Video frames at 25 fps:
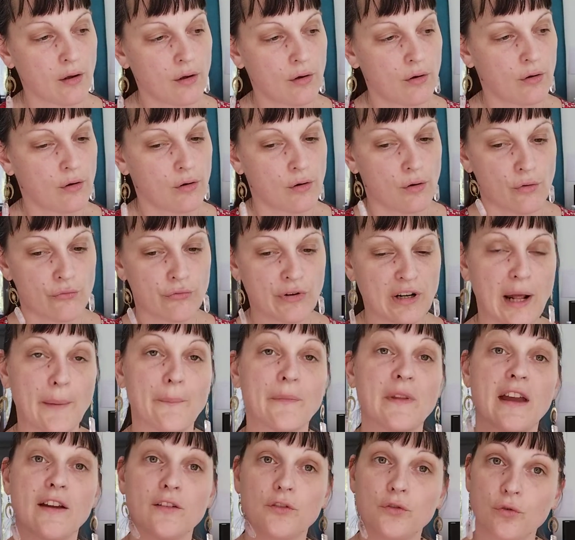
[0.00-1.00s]

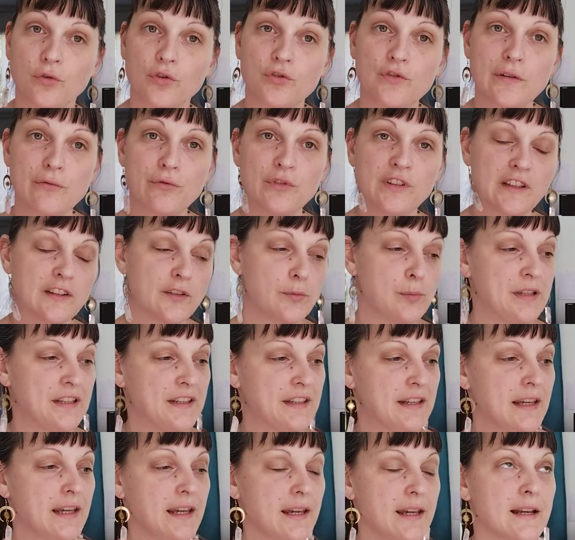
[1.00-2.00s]
voilà. Donc je vais vous
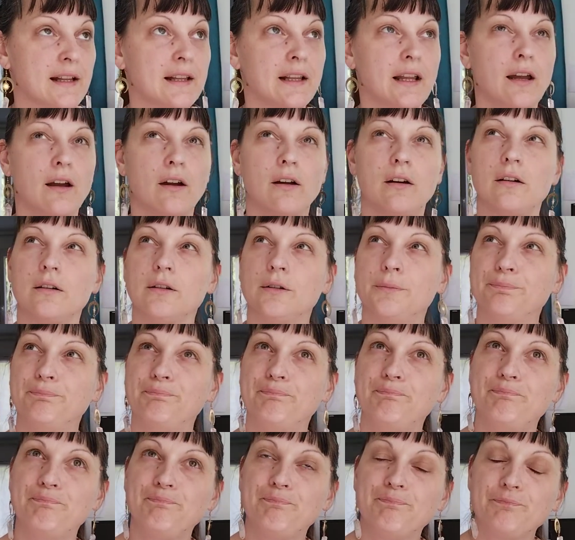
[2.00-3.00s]
expliquer.
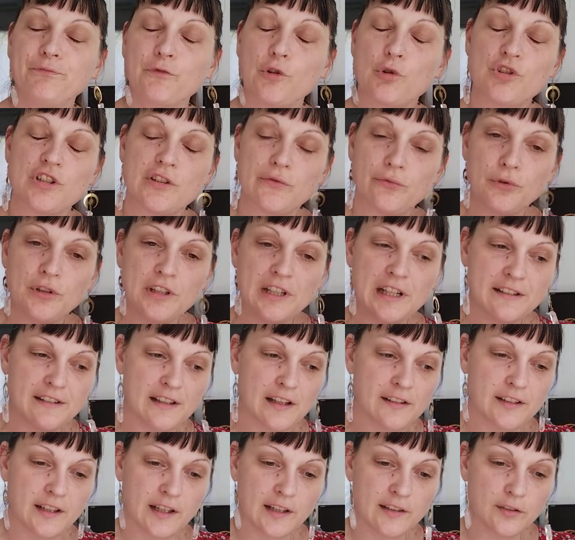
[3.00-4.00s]
donc j'ai vu qu'il
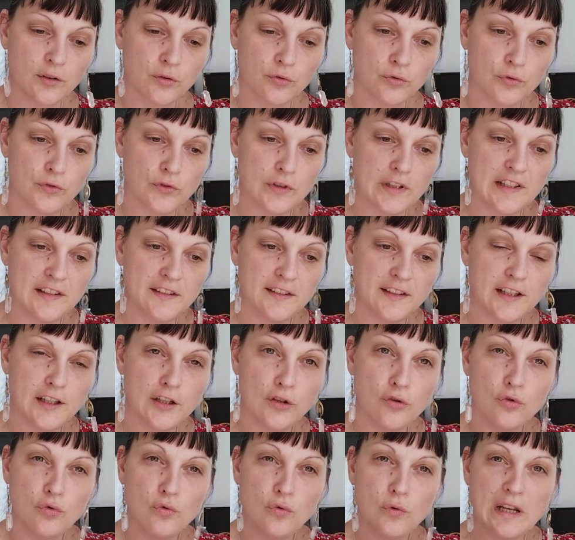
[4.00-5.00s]
était intéressant
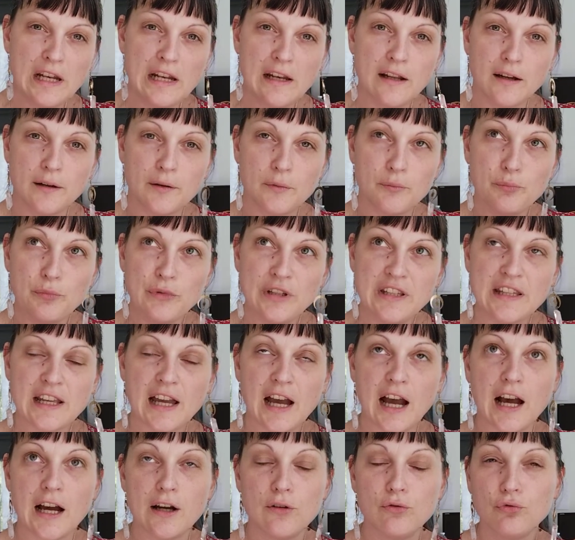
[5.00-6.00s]
d'utiliser une huile
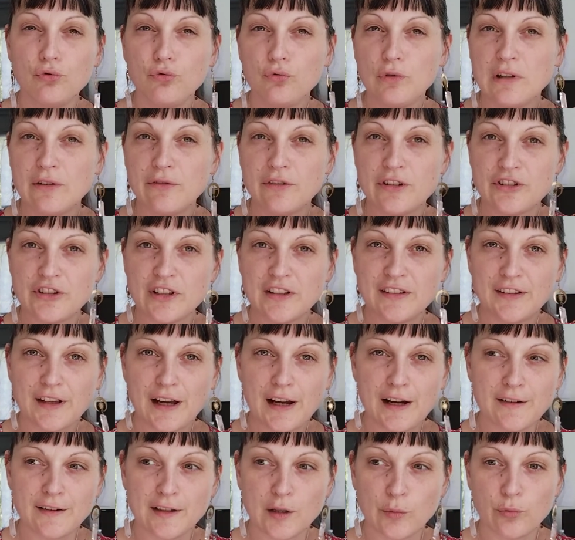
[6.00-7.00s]
minérale ou une huile
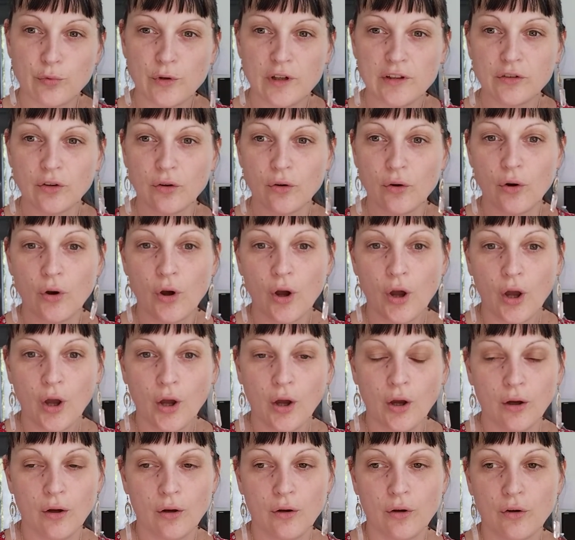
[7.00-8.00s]
végétale. Ça peut être
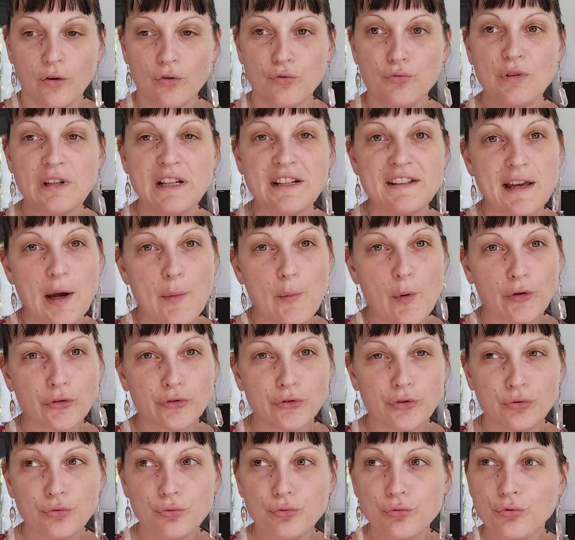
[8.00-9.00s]
une huile
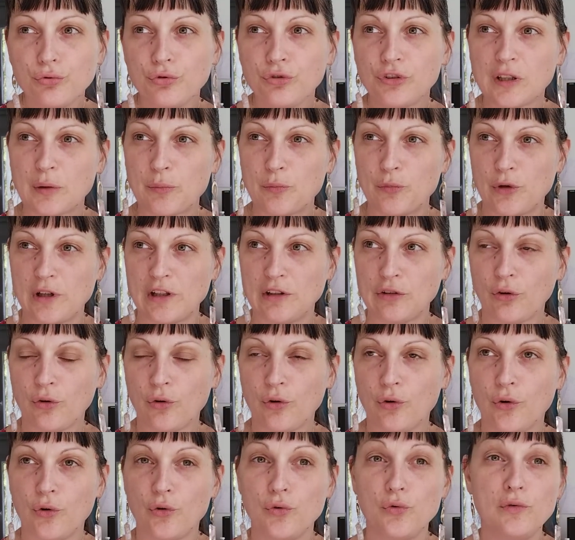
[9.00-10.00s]
d'amande douce, ça peut
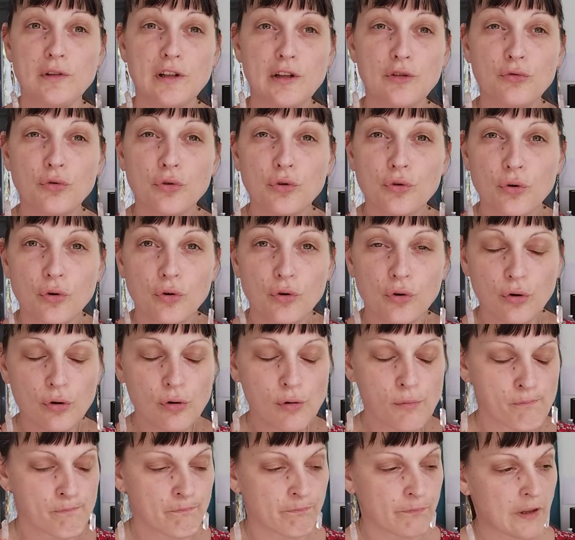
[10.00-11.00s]
être une huile de
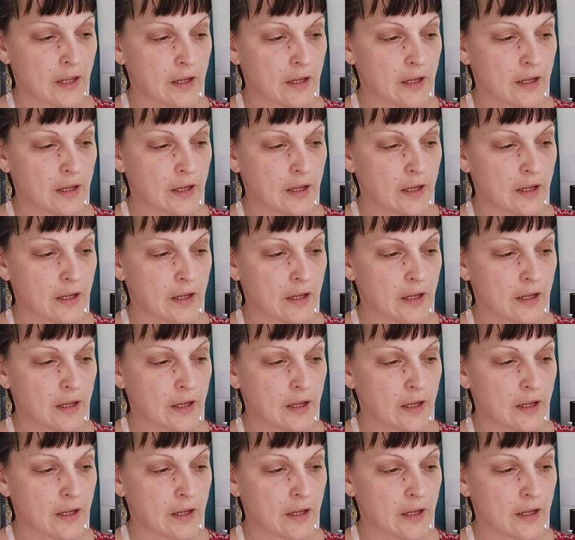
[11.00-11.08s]
coco.